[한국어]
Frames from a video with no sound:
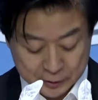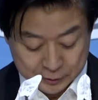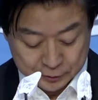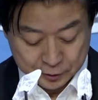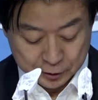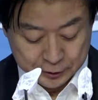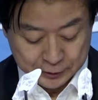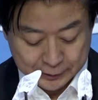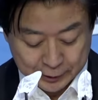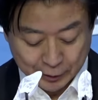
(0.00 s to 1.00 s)
저는
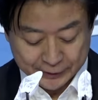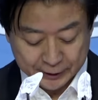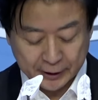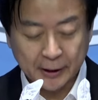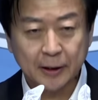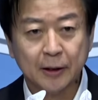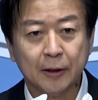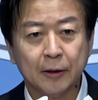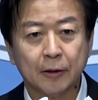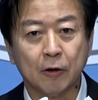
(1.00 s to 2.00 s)
일관되게
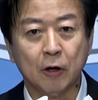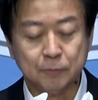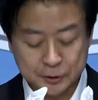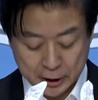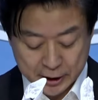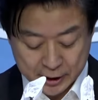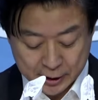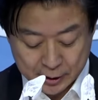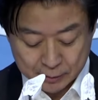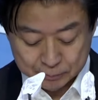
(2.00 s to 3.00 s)
검찰의
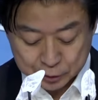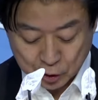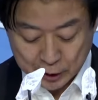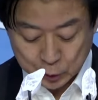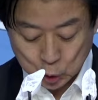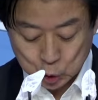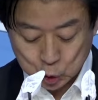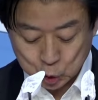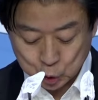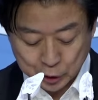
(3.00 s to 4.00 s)
부정한 돈
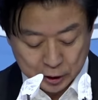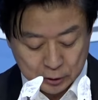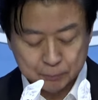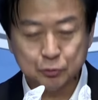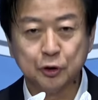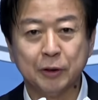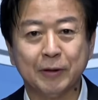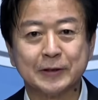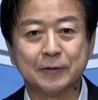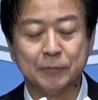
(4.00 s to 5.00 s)
수수 주장을 부인해
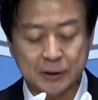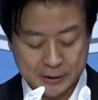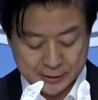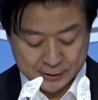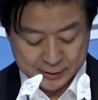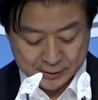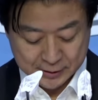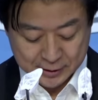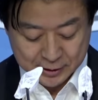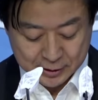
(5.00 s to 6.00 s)
왔습니다.
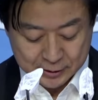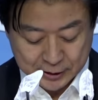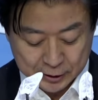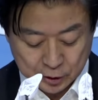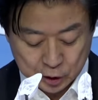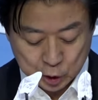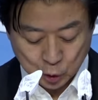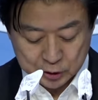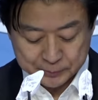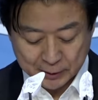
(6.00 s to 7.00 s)
작년
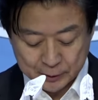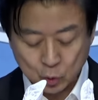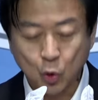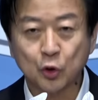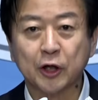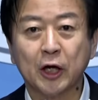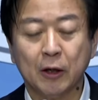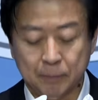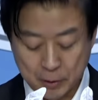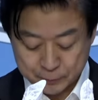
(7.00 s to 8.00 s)
10월 13일
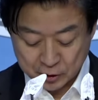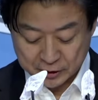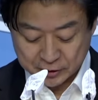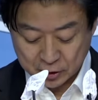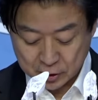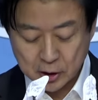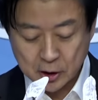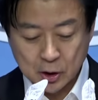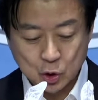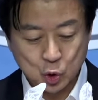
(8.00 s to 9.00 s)
공개 법정에서
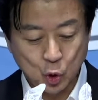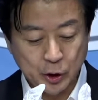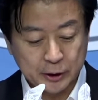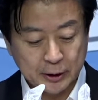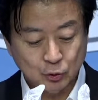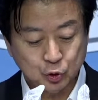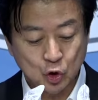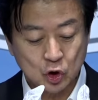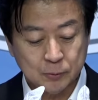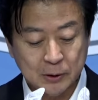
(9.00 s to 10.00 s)
소액의
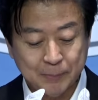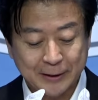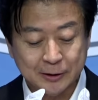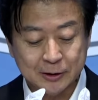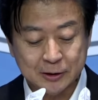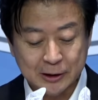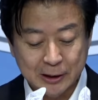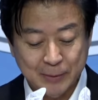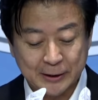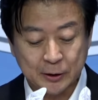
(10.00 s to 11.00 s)
후원금을 받은
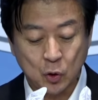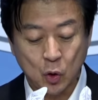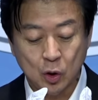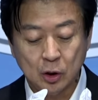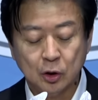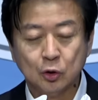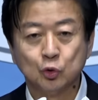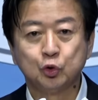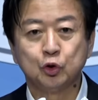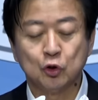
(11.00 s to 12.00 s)
일만 있고
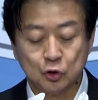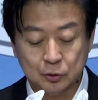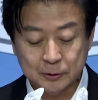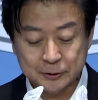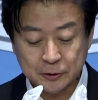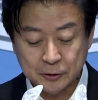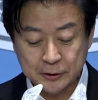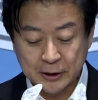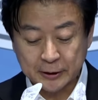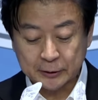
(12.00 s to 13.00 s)
후원금을
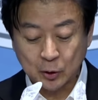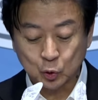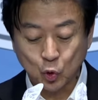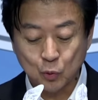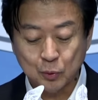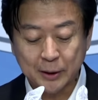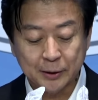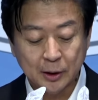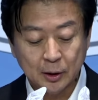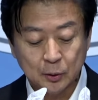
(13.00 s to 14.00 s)
처리하겠다고
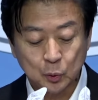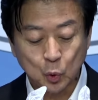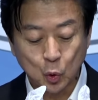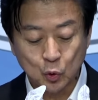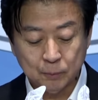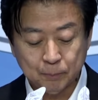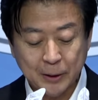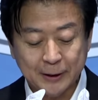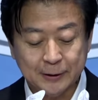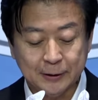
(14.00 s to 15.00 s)
통보한 녹음
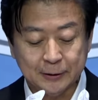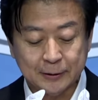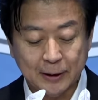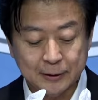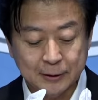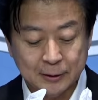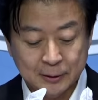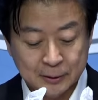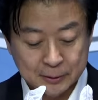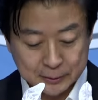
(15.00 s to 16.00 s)
파일이 있다는
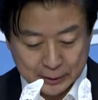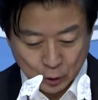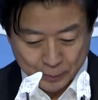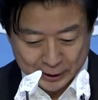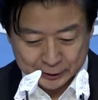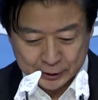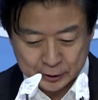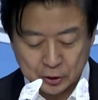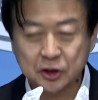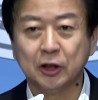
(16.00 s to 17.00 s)
다고
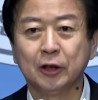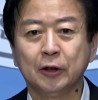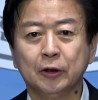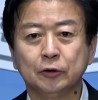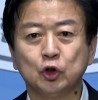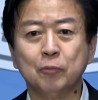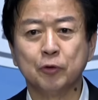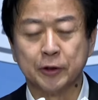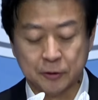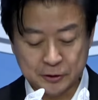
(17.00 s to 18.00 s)
밝힌 것이
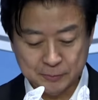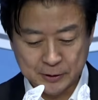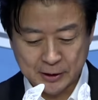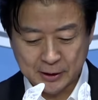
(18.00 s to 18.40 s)
전부인 것입니다.